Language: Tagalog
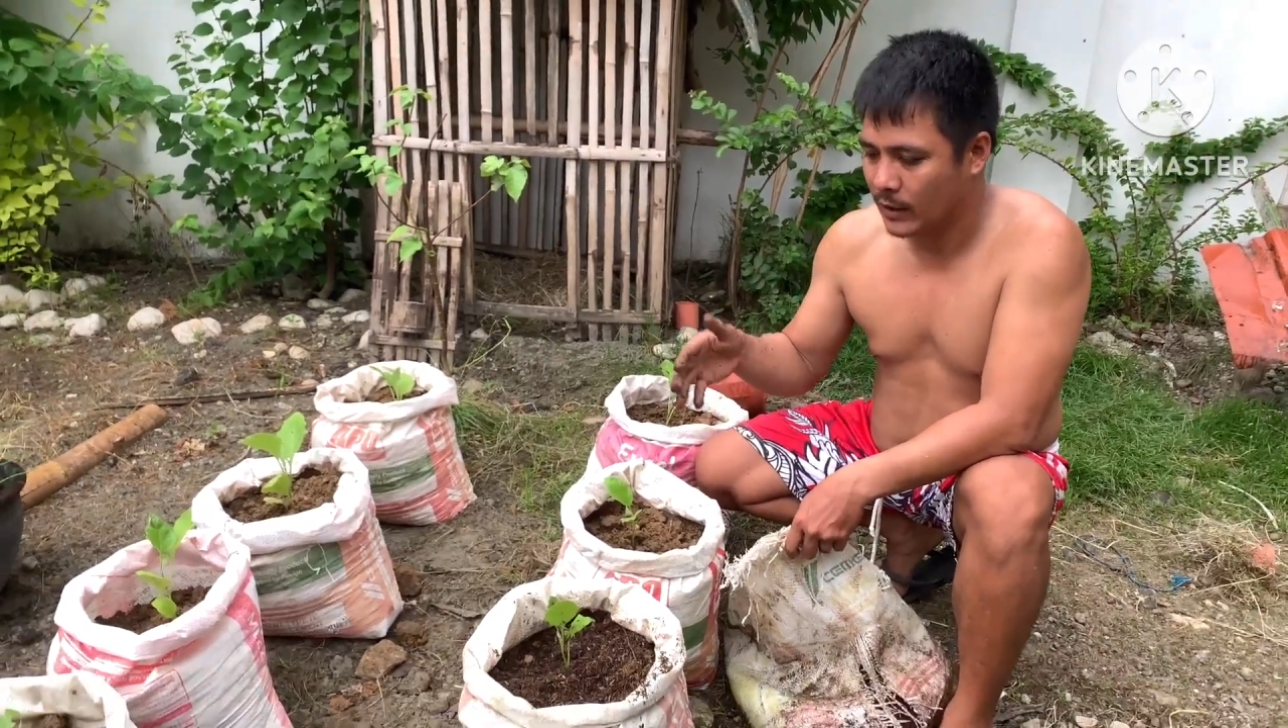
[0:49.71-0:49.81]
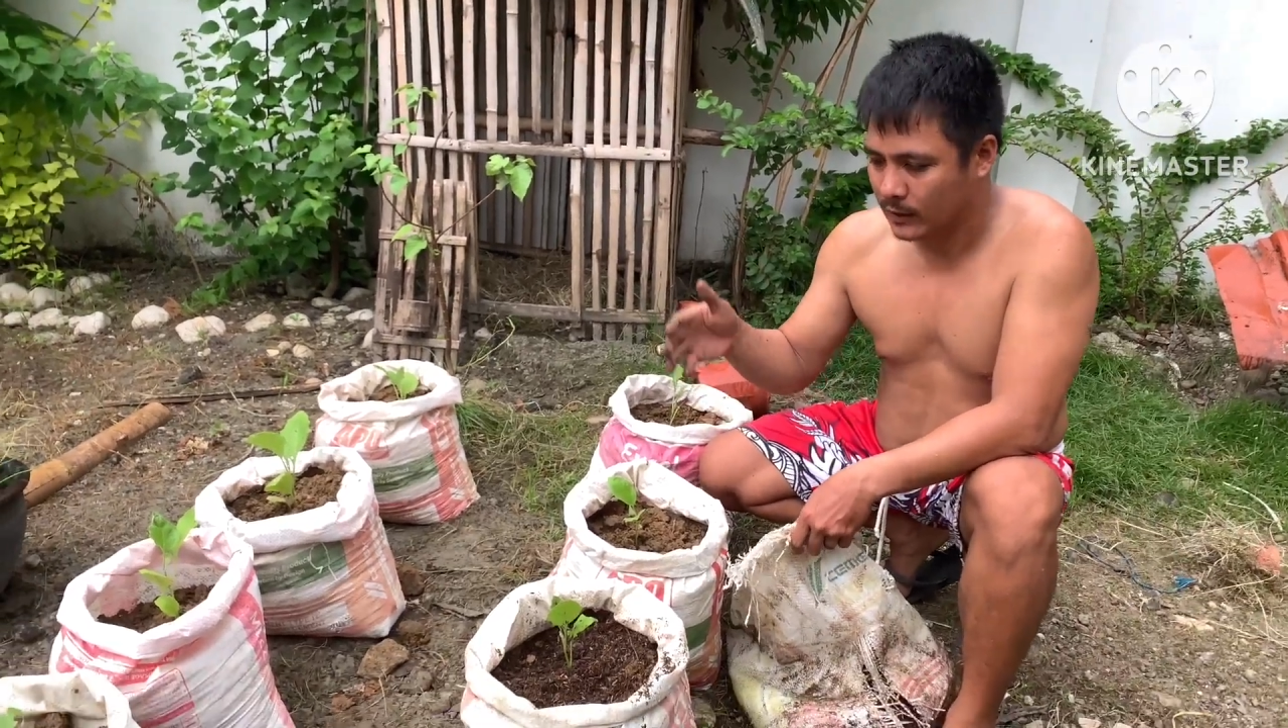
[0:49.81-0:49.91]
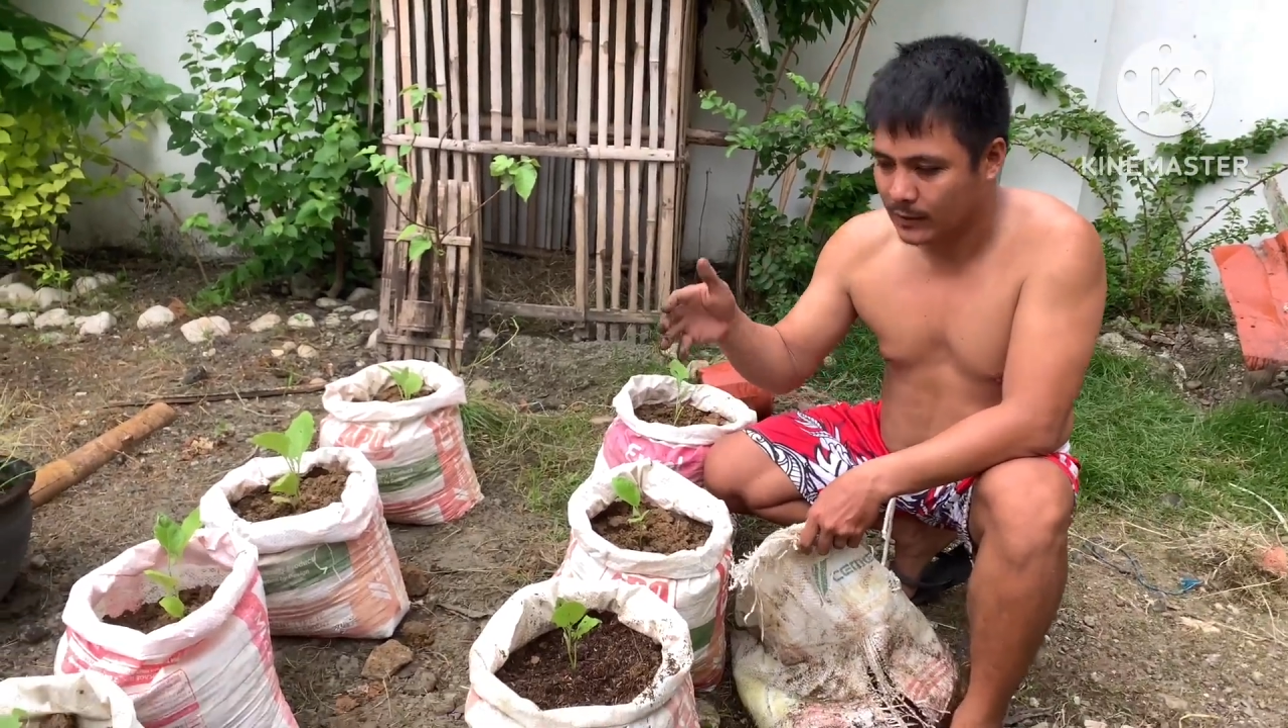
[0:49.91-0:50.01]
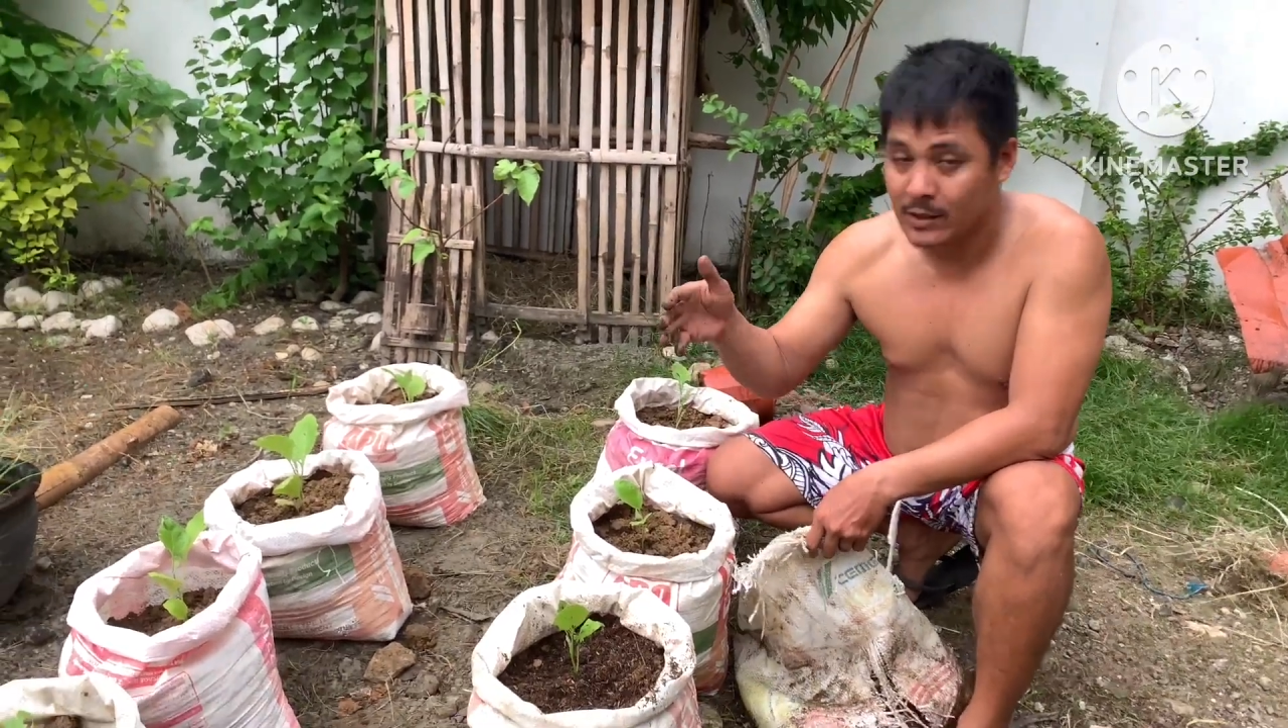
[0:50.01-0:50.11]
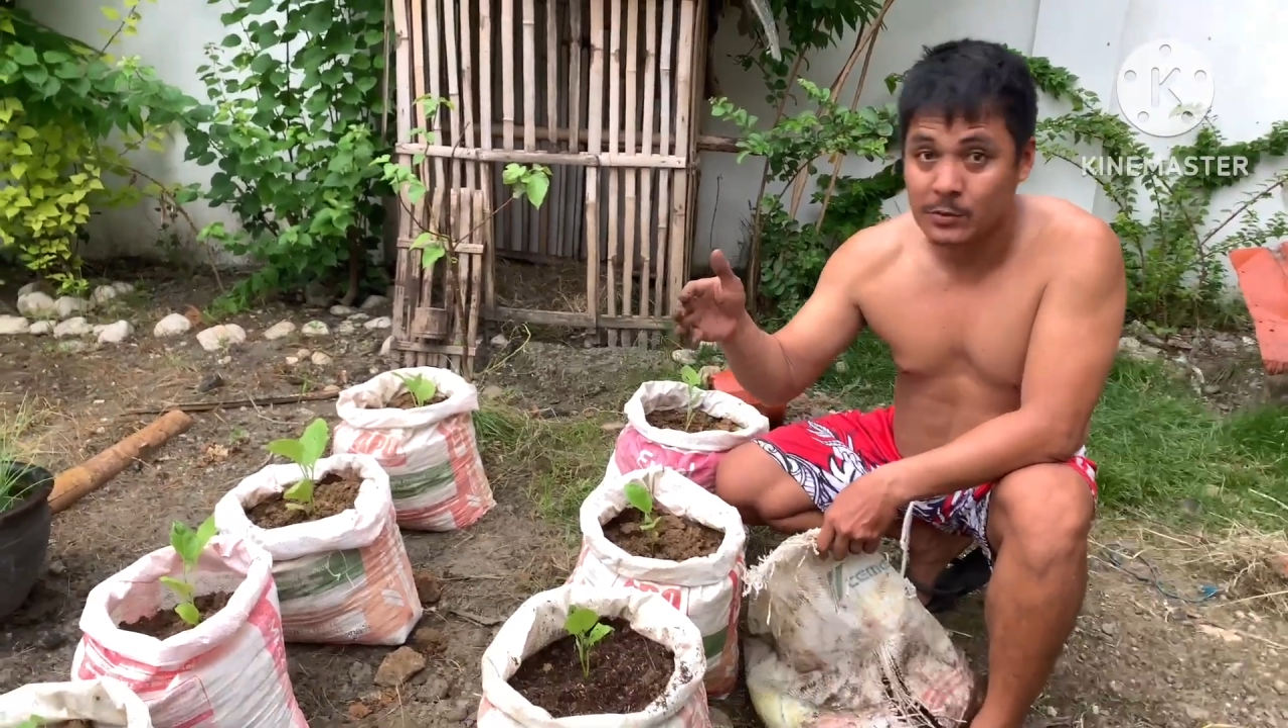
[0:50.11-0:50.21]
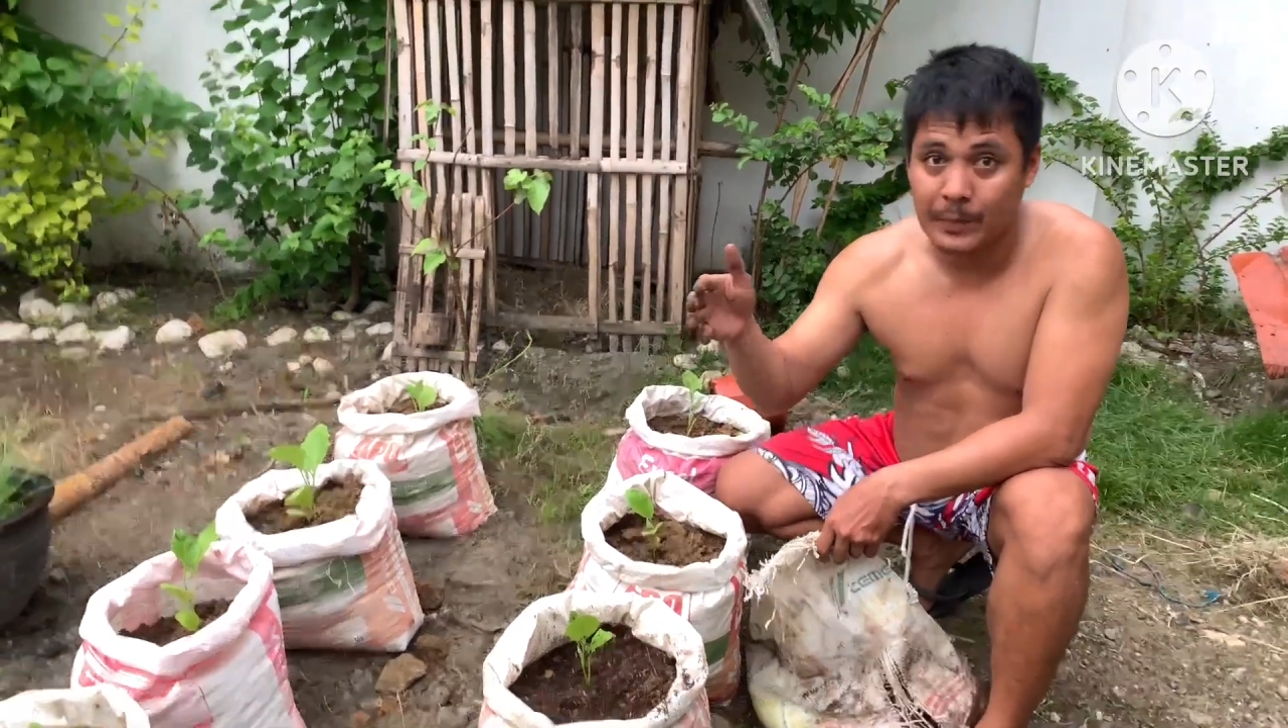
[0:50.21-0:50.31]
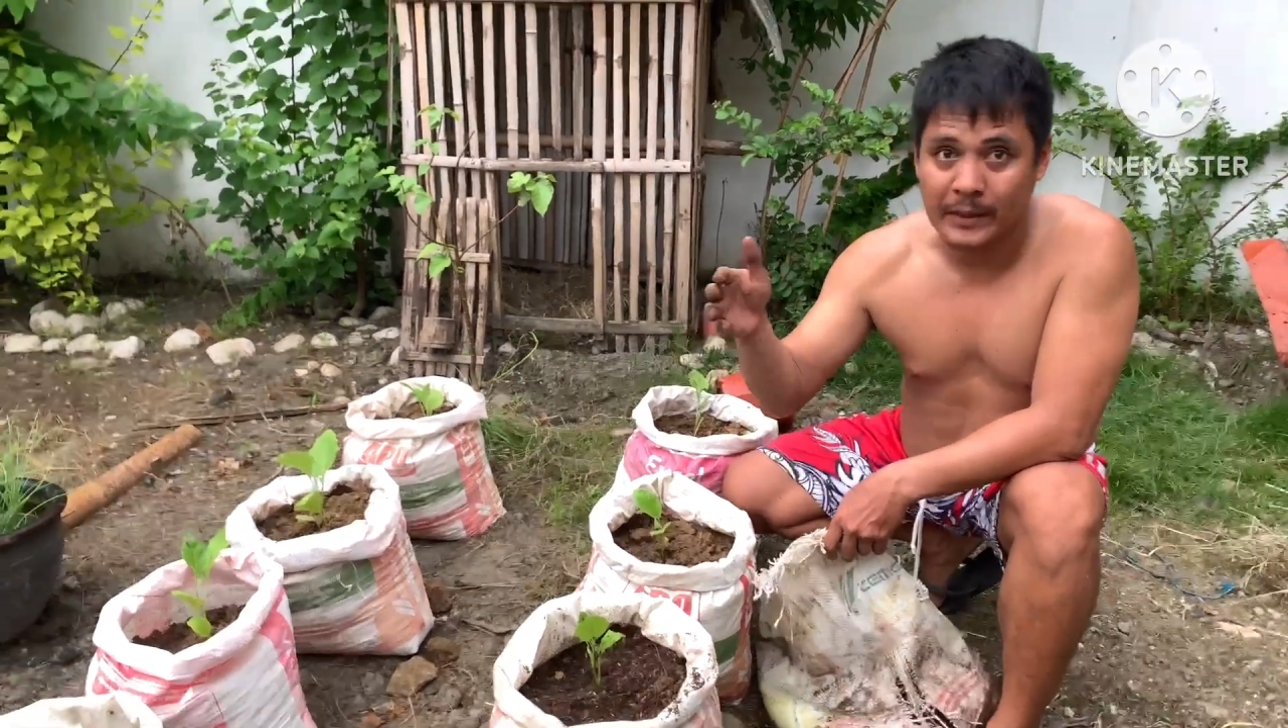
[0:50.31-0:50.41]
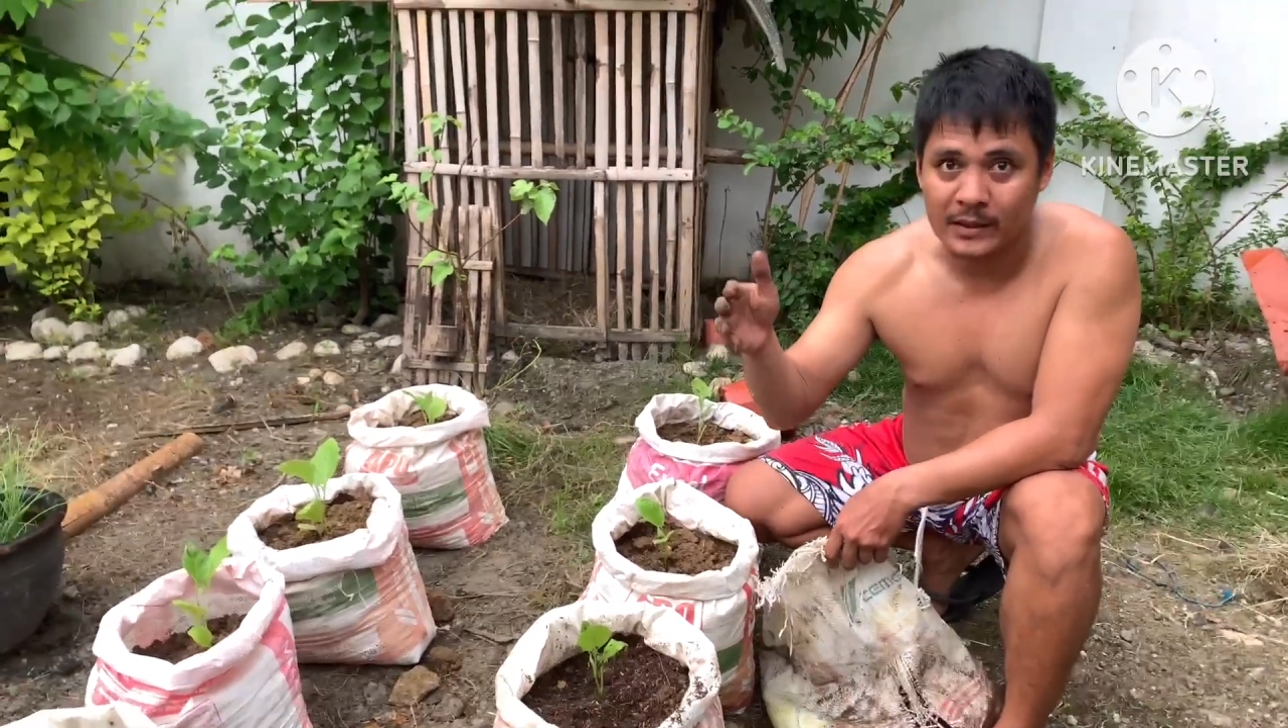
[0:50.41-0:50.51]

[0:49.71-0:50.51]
nag-transplant